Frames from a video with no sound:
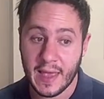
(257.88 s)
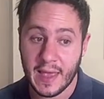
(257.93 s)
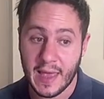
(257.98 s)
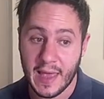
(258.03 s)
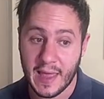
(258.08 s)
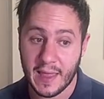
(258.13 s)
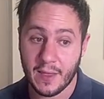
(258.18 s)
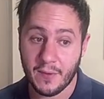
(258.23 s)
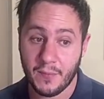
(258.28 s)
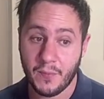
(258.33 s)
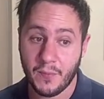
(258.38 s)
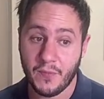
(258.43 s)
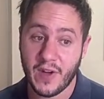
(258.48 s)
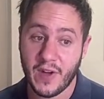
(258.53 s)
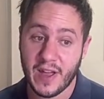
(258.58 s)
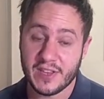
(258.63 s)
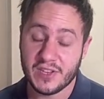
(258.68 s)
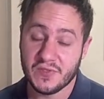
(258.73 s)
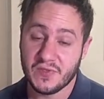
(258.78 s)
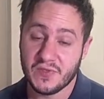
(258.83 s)
Ela
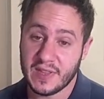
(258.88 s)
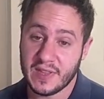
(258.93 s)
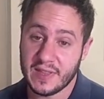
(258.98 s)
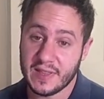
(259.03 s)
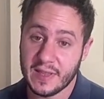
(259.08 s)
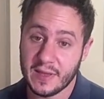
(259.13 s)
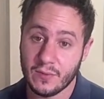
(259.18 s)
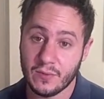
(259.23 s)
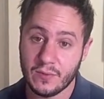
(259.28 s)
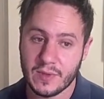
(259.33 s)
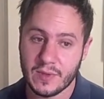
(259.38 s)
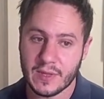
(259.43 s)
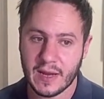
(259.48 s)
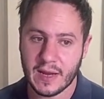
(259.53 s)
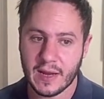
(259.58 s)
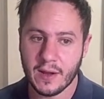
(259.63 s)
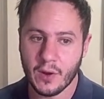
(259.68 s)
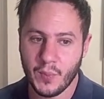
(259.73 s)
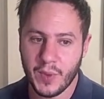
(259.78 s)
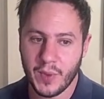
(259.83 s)
vai te vender um
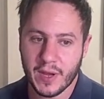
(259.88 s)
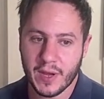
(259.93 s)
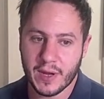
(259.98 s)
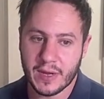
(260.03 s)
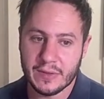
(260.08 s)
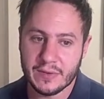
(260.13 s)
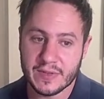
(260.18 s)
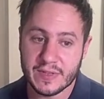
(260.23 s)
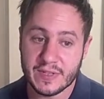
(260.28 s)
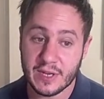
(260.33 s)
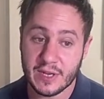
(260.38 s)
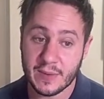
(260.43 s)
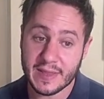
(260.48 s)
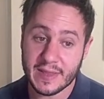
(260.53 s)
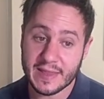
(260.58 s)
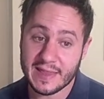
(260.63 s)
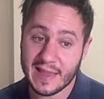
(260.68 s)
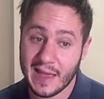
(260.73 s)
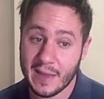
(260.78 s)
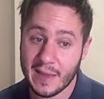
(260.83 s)
dragão mecânico que se chama
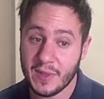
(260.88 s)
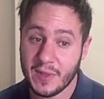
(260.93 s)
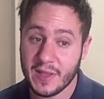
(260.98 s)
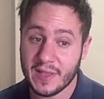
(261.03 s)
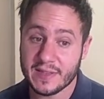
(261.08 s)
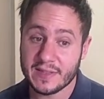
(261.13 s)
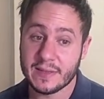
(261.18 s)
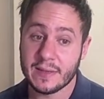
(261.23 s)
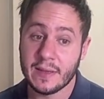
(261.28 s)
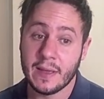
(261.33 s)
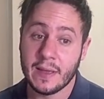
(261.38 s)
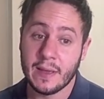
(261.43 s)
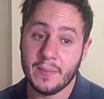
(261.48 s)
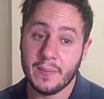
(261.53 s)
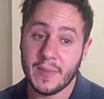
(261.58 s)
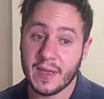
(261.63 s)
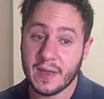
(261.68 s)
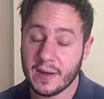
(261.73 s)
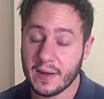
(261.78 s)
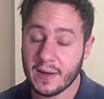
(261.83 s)
Timeless
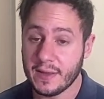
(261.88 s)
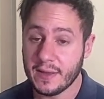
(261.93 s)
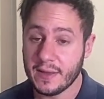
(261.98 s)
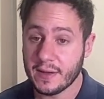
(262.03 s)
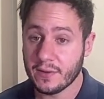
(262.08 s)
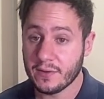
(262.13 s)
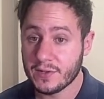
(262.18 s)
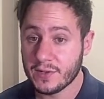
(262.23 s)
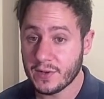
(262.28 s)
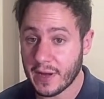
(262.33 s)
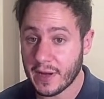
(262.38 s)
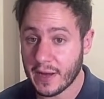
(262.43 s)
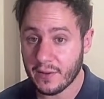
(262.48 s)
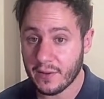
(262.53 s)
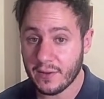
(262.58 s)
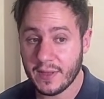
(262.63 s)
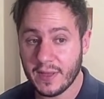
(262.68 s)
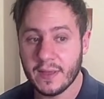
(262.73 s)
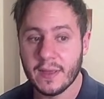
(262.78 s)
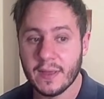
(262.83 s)
Mechanical
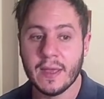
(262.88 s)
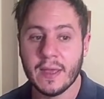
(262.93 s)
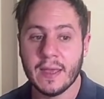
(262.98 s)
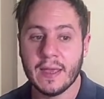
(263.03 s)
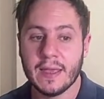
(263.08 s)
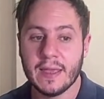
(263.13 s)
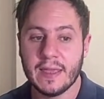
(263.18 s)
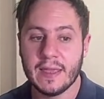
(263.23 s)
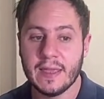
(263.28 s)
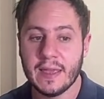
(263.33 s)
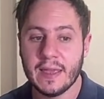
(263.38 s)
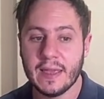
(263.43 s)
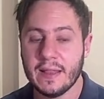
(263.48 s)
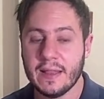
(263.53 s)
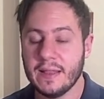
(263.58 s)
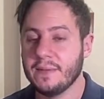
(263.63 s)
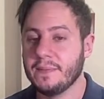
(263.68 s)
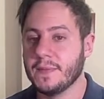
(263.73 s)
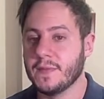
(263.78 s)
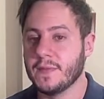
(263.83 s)
Dragonlin, que
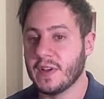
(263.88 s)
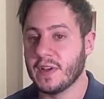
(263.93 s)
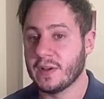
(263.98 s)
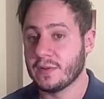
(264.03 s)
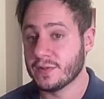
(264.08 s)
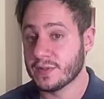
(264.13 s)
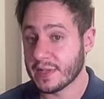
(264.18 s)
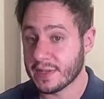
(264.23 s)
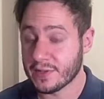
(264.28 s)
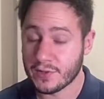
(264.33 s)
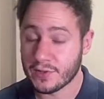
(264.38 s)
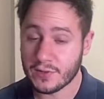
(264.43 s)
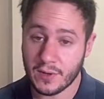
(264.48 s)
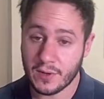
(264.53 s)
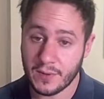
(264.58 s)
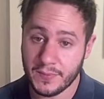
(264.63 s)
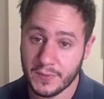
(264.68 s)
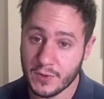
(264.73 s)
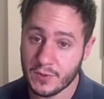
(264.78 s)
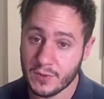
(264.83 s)
ele vai custar
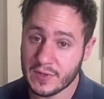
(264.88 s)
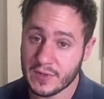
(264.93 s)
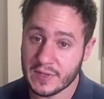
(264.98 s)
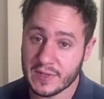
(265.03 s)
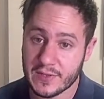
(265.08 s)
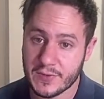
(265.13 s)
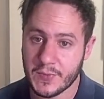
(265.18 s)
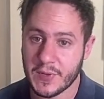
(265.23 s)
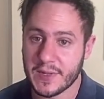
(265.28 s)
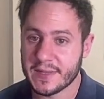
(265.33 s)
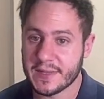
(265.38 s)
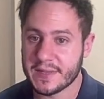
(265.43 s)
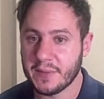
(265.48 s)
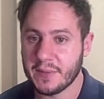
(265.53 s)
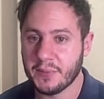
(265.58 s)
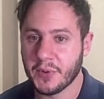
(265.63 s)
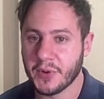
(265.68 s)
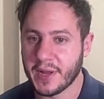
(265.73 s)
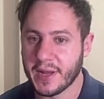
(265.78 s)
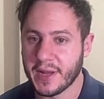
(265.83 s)
só 200 moedas
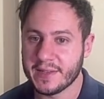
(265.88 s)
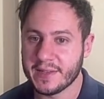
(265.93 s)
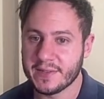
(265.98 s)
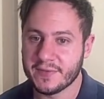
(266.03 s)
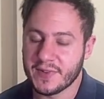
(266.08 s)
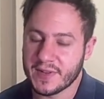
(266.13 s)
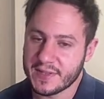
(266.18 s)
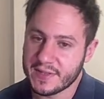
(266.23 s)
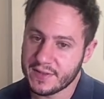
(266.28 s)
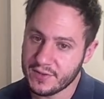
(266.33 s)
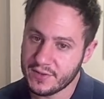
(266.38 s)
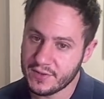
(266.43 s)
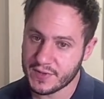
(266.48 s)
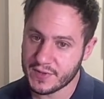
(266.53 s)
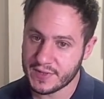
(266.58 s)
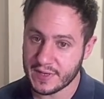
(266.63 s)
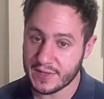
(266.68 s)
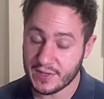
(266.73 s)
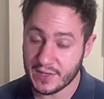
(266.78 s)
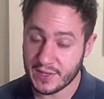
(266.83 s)
temporais, facinho de
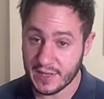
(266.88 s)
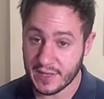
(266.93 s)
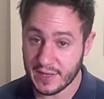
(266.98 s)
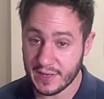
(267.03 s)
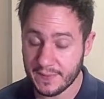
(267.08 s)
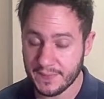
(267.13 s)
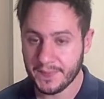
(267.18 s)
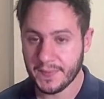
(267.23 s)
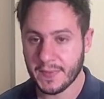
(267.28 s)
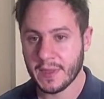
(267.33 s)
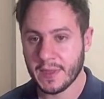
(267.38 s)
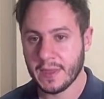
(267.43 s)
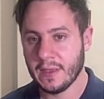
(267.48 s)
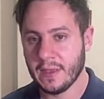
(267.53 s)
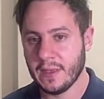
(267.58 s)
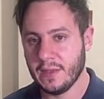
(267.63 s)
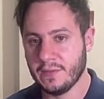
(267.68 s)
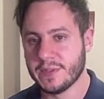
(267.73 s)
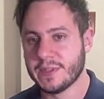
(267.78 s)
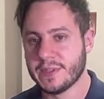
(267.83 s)
você adquirir,
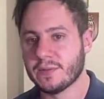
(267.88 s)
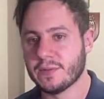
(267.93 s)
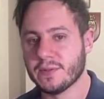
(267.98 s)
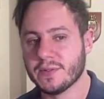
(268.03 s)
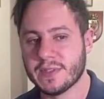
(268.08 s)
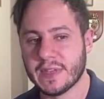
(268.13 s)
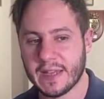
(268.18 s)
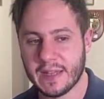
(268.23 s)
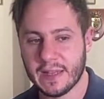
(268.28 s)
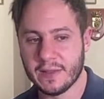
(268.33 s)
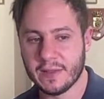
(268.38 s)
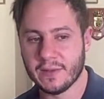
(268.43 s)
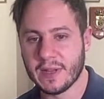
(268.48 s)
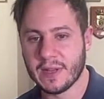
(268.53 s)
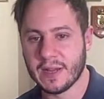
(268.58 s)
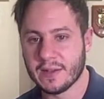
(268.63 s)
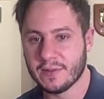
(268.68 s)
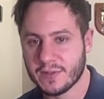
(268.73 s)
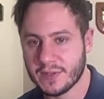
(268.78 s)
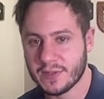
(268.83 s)
e você consegue ali o
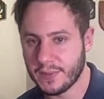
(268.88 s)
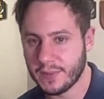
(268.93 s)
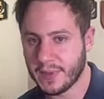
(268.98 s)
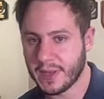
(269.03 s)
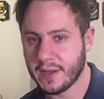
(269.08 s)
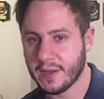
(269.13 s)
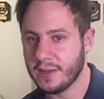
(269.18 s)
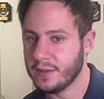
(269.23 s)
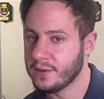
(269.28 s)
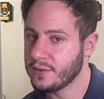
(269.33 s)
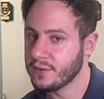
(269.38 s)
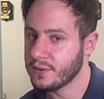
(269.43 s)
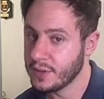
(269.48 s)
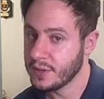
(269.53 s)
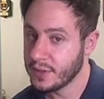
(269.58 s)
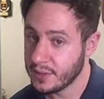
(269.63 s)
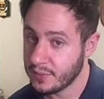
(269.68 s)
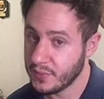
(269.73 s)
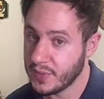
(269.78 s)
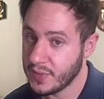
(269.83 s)
dragãozinho mecânico,
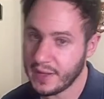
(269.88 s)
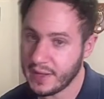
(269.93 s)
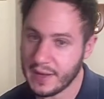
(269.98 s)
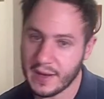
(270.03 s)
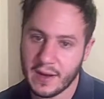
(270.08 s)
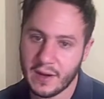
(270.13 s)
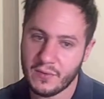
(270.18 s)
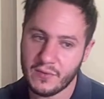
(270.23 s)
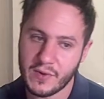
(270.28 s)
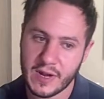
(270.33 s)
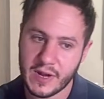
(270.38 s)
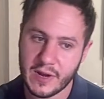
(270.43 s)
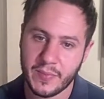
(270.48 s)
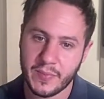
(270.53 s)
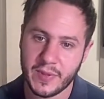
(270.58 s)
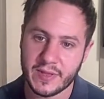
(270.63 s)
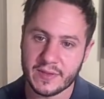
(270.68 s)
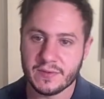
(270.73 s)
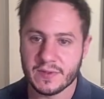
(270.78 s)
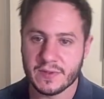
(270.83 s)
bem legal, vale a
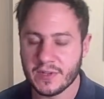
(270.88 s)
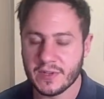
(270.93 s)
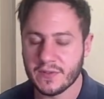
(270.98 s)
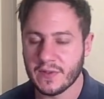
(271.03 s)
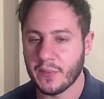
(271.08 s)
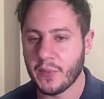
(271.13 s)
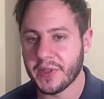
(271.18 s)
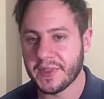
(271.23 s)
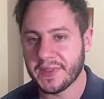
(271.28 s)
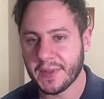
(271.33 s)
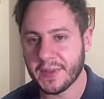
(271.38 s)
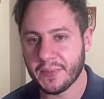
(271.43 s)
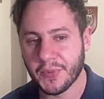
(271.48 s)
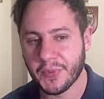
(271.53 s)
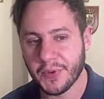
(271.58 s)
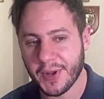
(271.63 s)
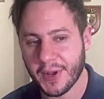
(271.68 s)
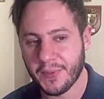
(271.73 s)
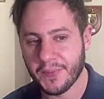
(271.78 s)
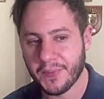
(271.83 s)
pena se você tiver moeda
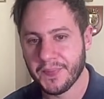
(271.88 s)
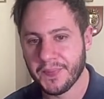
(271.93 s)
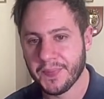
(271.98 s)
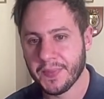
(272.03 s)
temporal